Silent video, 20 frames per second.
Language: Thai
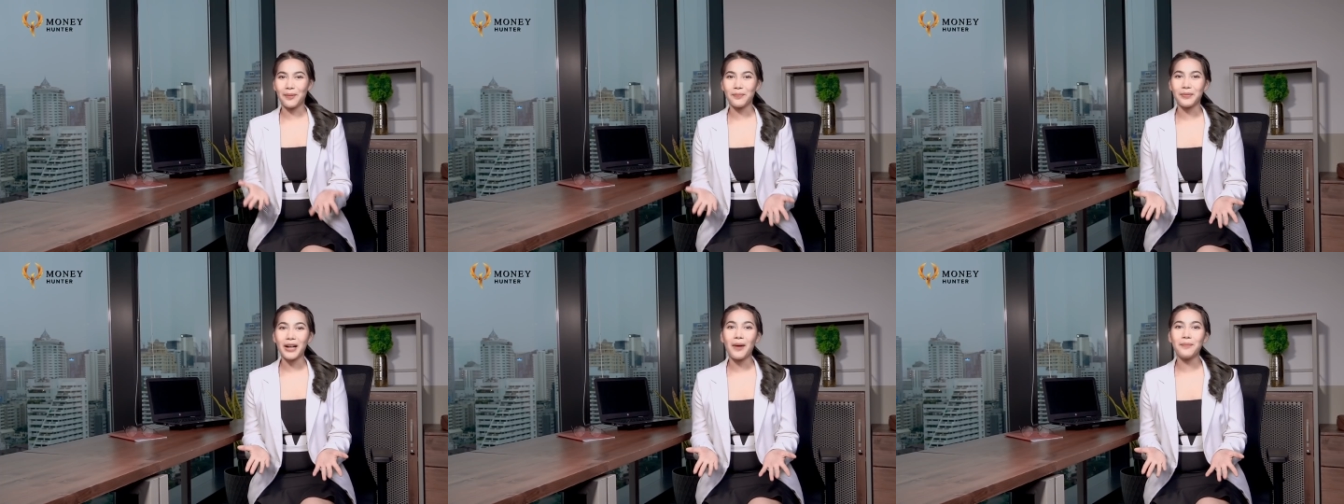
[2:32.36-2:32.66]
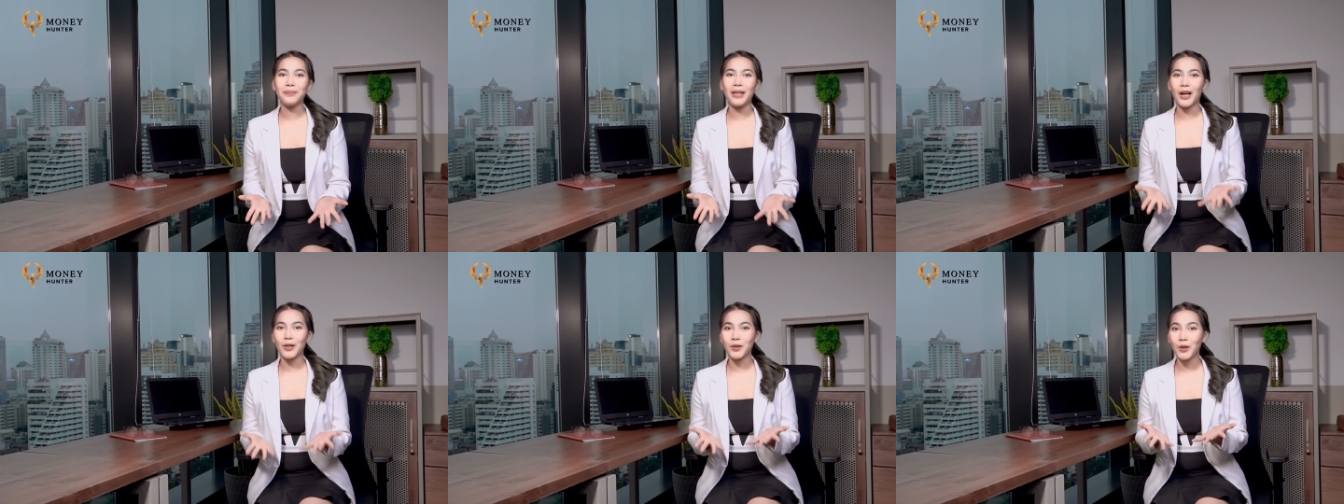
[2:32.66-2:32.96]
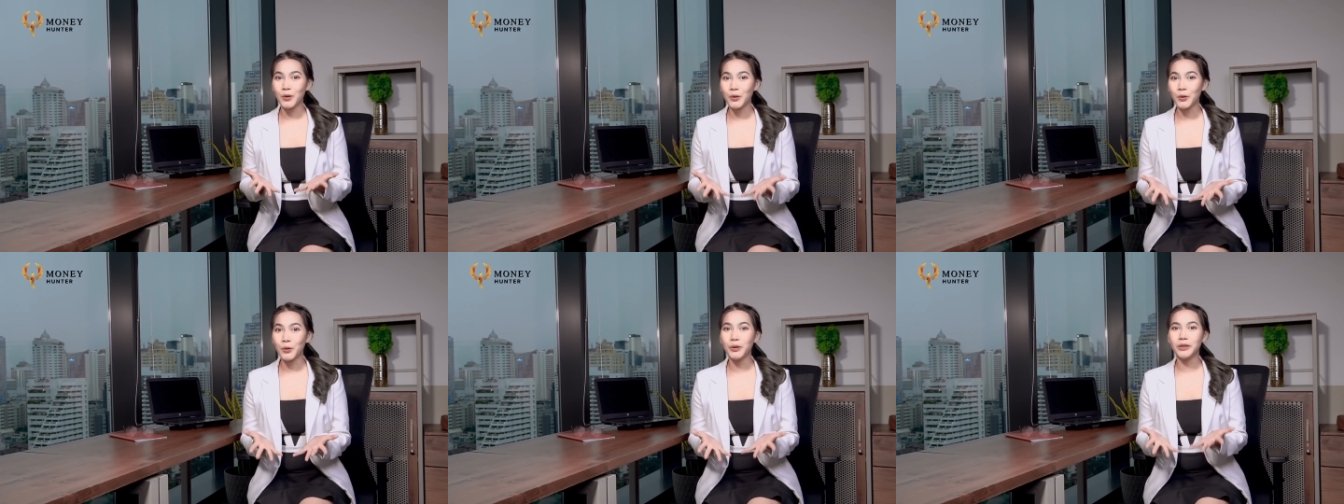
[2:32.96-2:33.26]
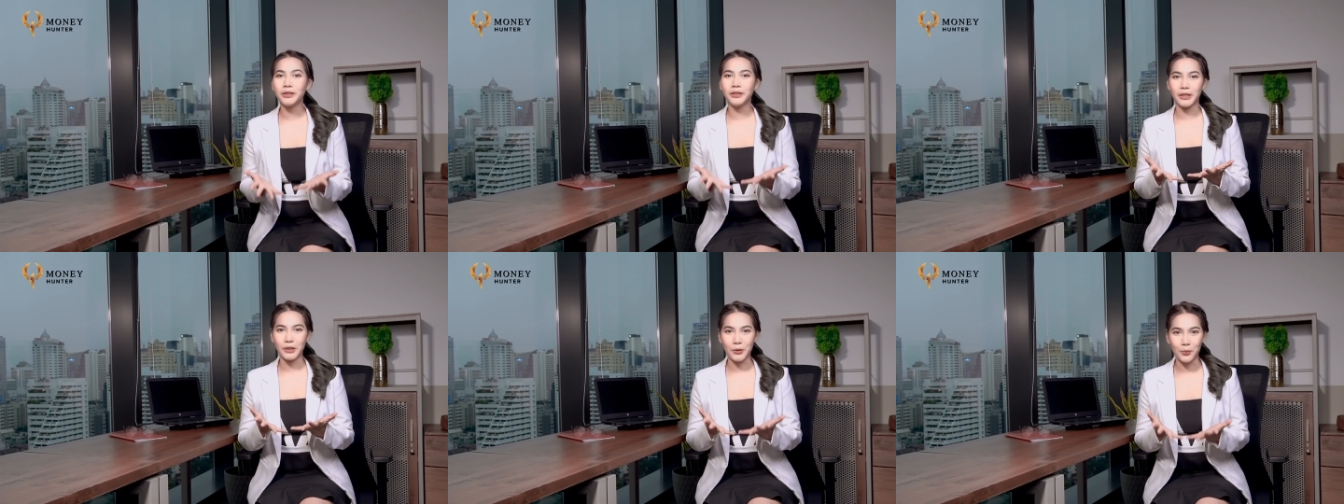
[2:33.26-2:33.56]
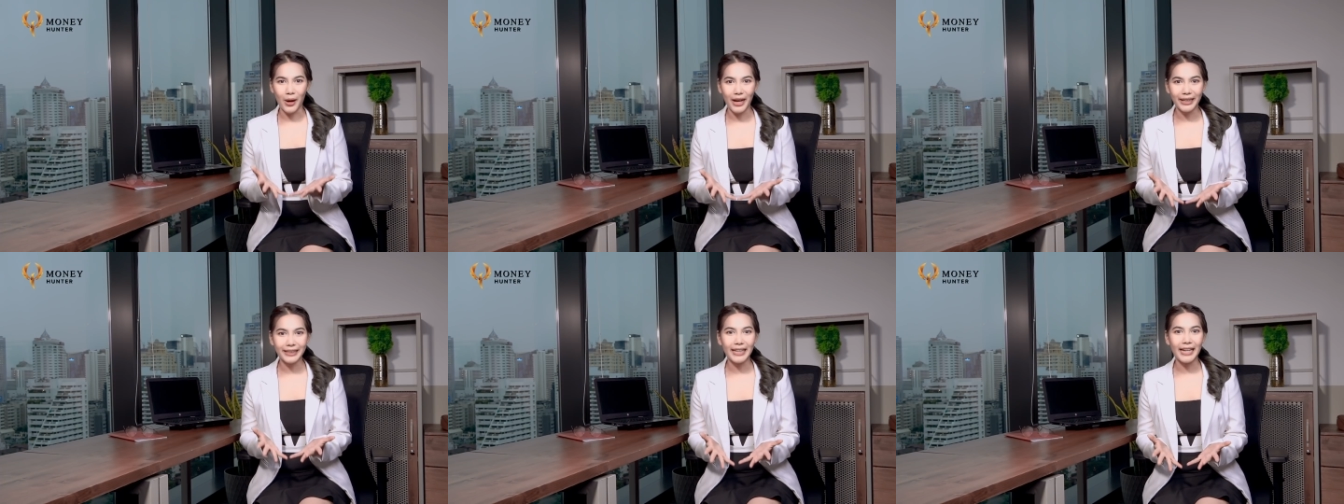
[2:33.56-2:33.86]
สำหรับนักลงทุนหรื
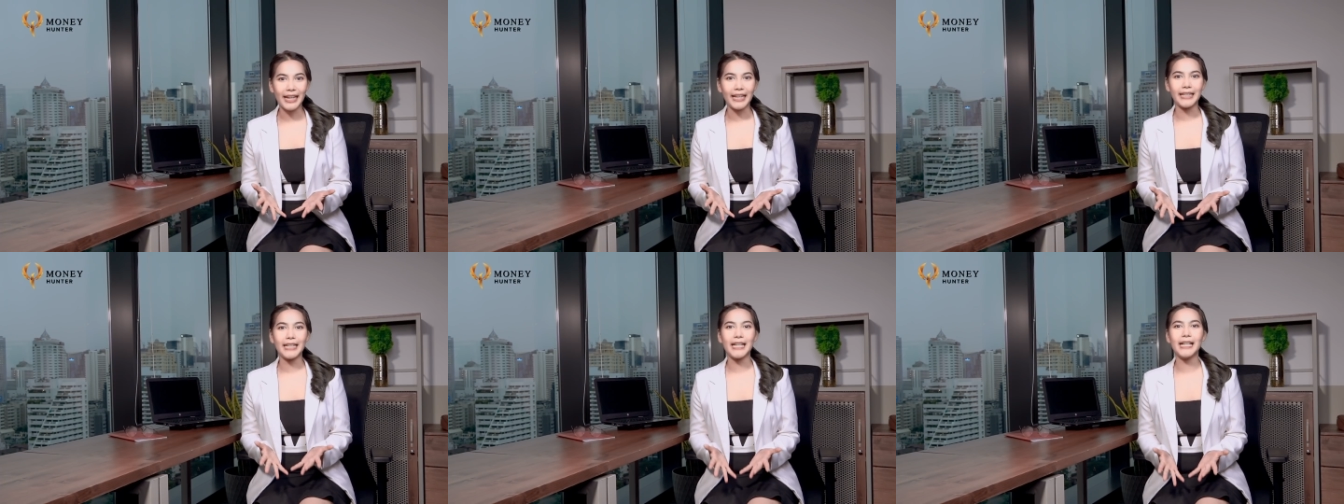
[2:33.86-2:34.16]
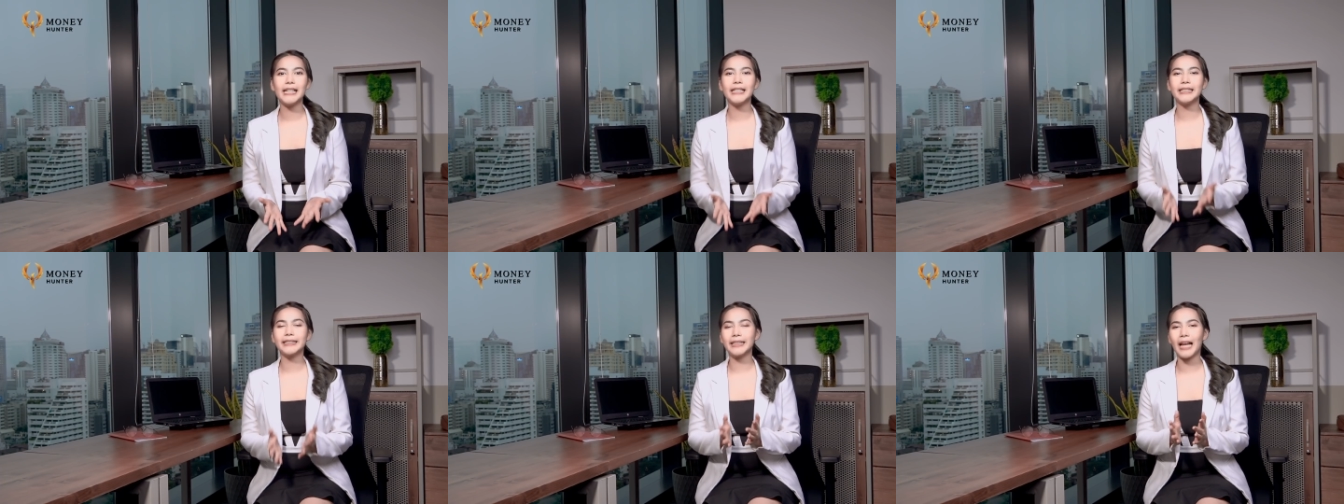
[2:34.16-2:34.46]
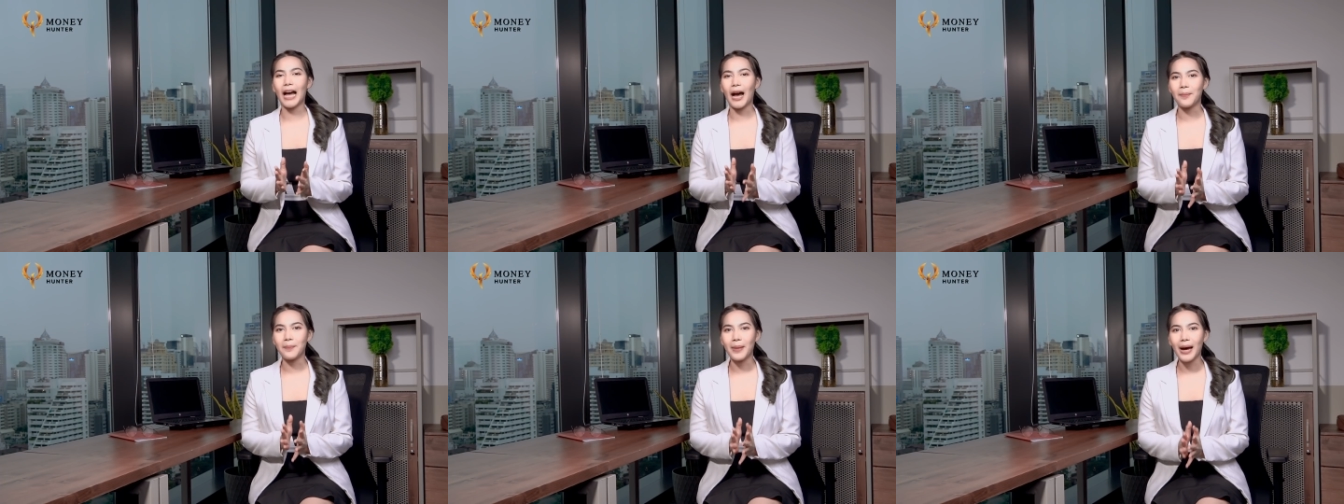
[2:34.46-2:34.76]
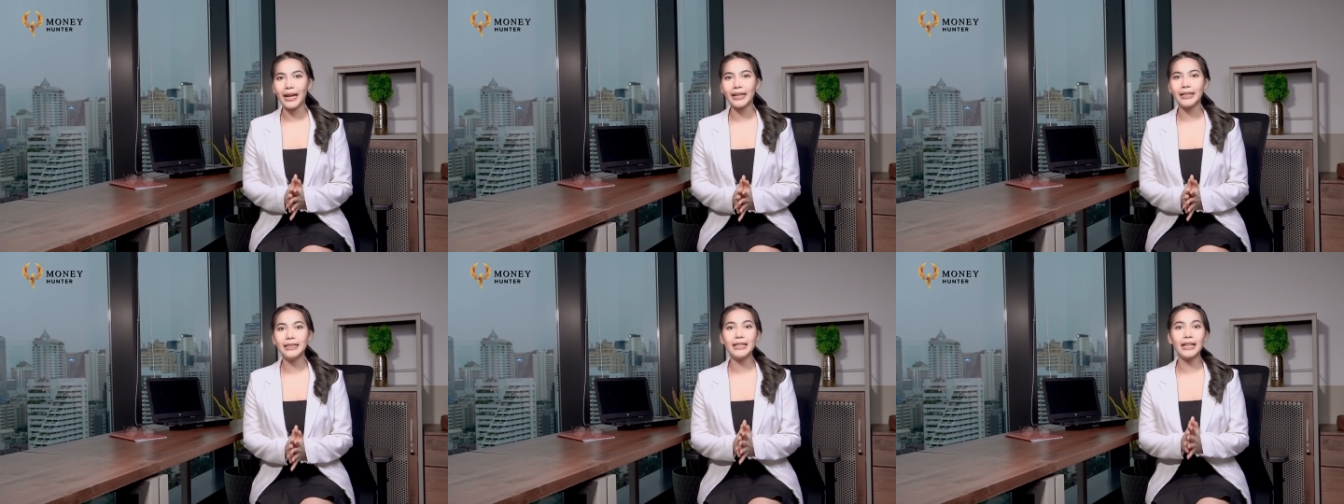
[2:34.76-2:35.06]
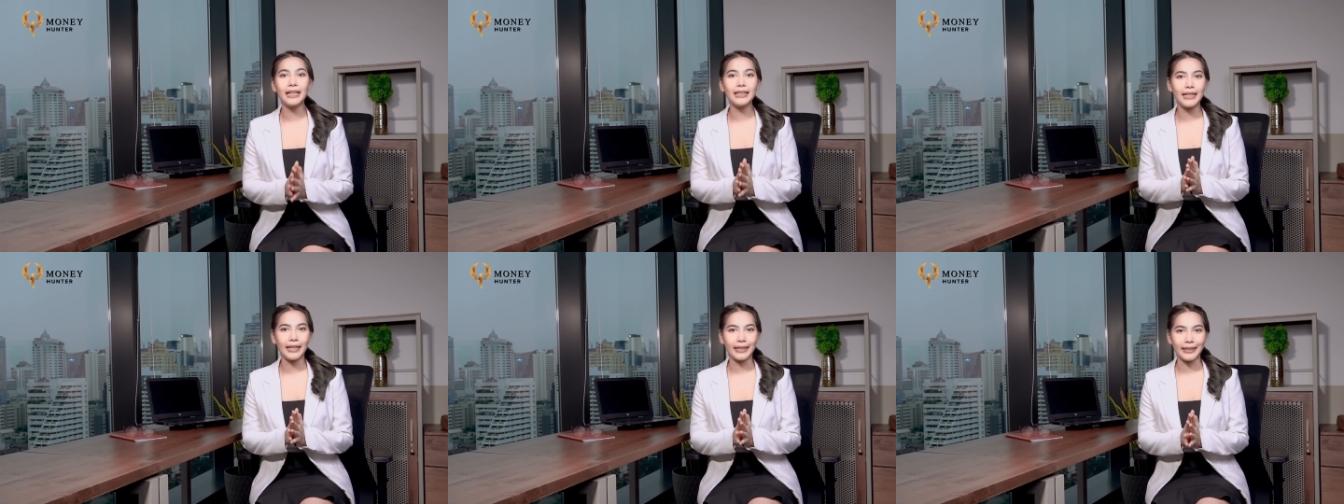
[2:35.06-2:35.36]
อว่าเทรดเดอร์สามารถ
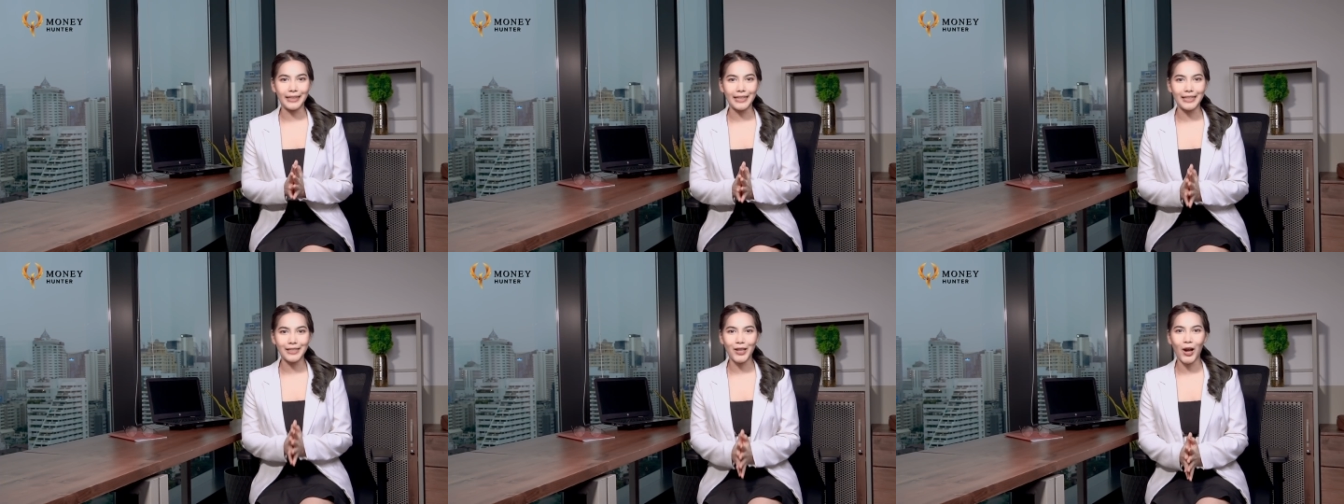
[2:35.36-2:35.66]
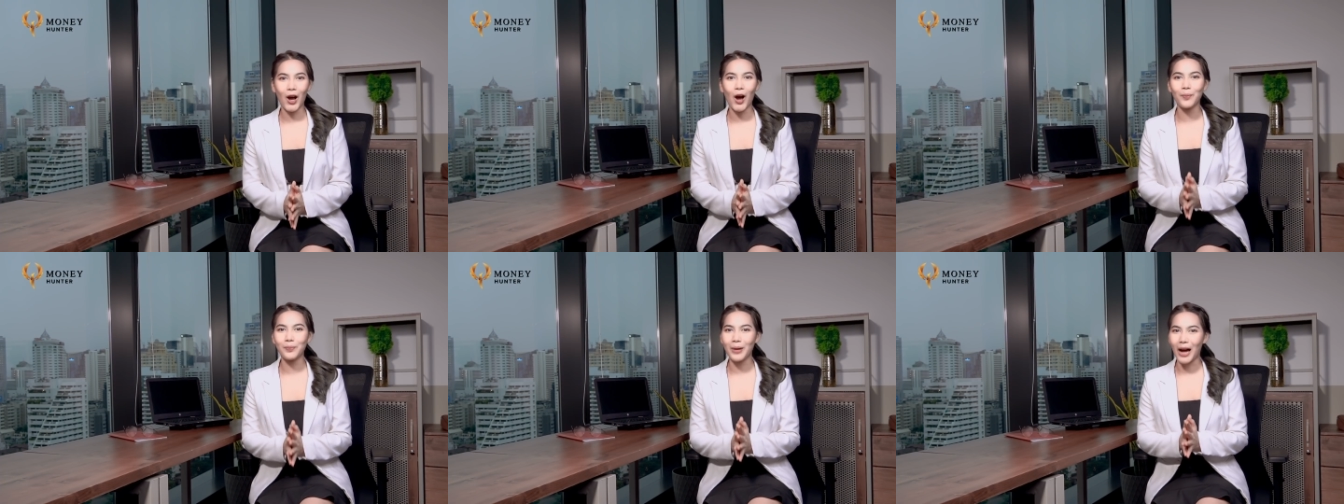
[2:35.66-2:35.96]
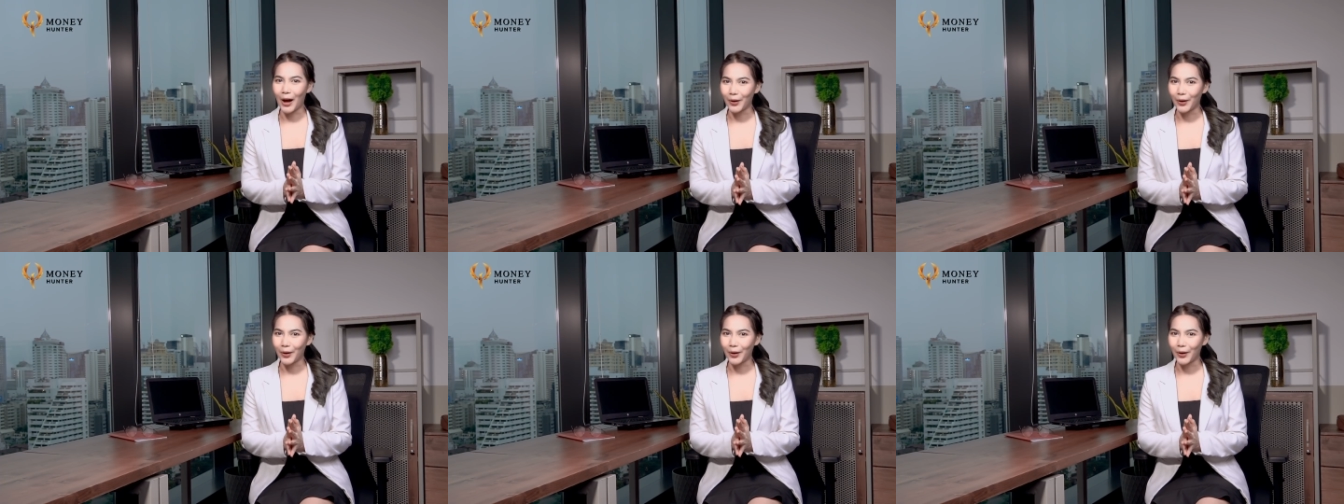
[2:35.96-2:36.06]
เลือกเหรียญที่ชอบ